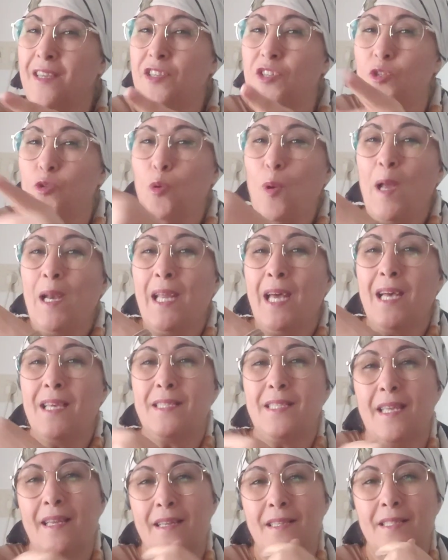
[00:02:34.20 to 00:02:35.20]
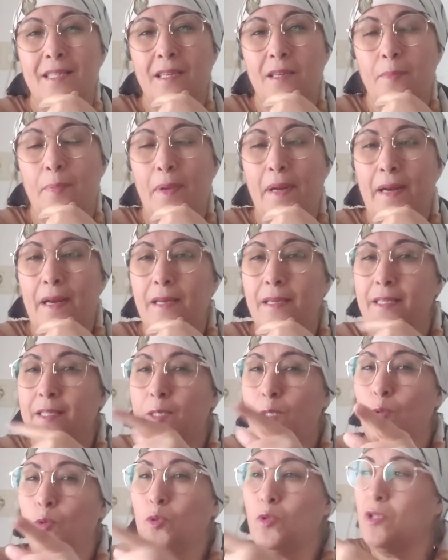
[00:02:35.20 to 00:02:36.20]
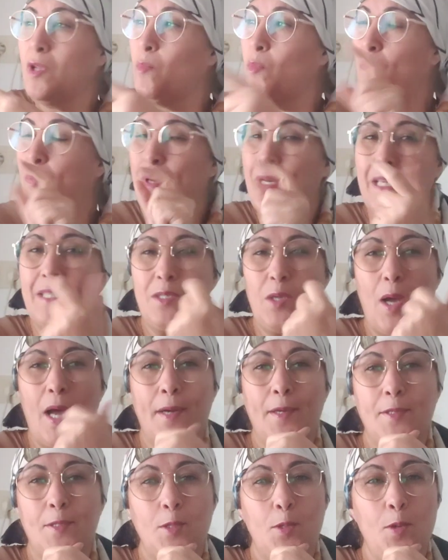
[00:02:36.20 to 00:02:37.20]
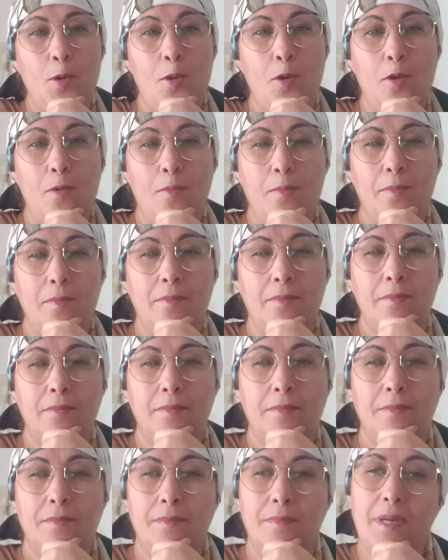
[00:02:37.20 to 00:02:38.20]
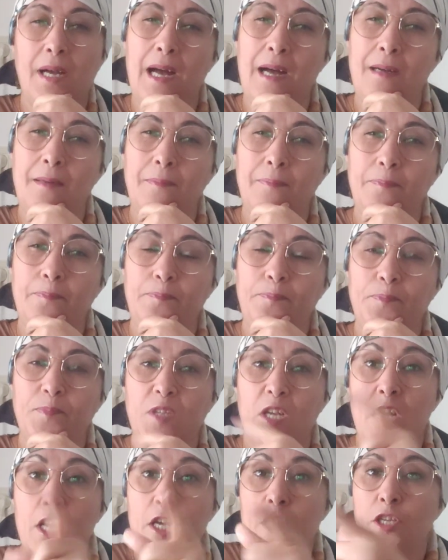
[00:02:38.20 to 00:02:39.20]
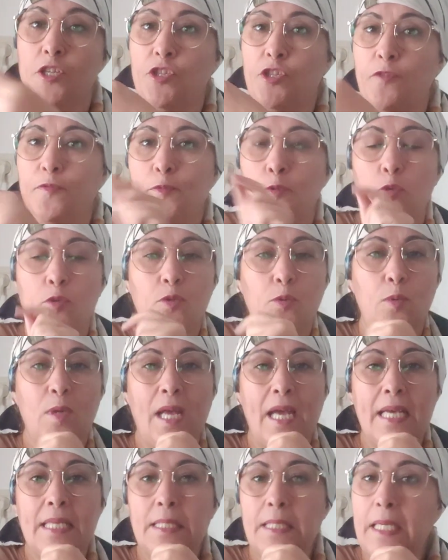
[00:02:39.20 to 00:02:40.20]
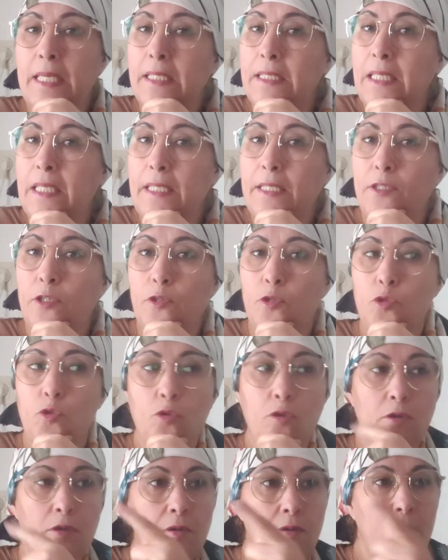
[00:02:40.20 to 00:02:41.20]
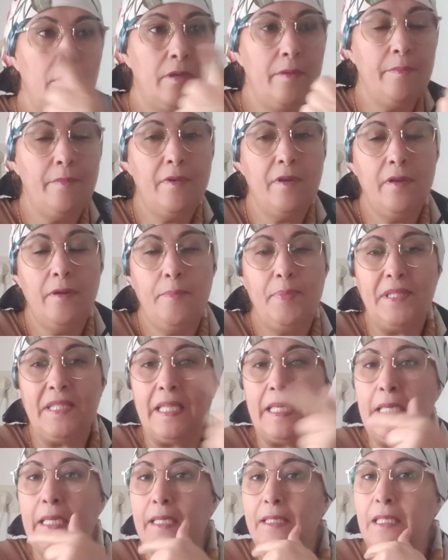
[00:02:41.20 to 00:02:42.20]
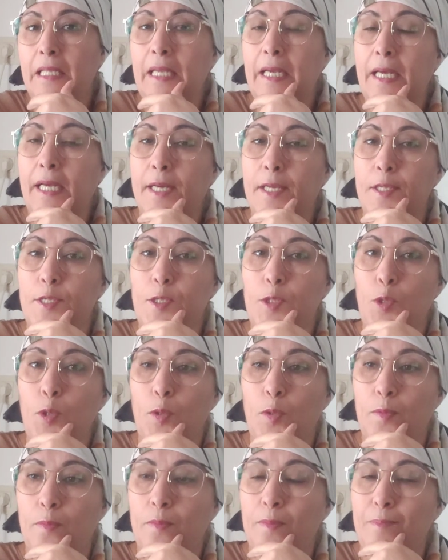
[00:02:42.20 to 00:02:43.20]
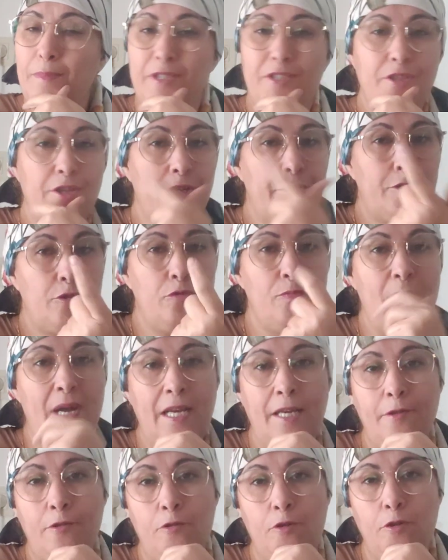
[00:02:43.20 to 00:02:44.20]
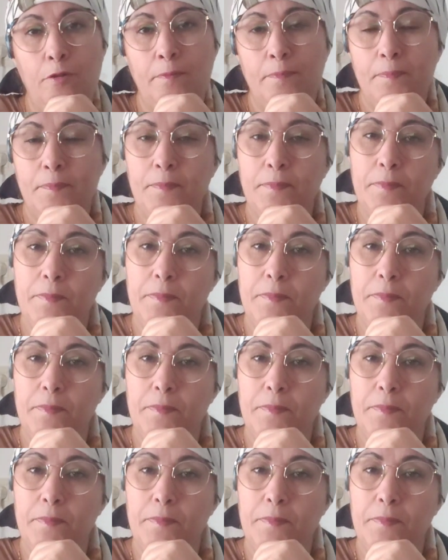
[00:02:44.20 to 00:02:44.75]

شتوها الخساره ديال برا اللي هزيتو الطوموبيلات وحركتوهم اه شفتوا دوك الخسارات اللي درتو البترينات اللي هرستو ماشي حشومه عليكم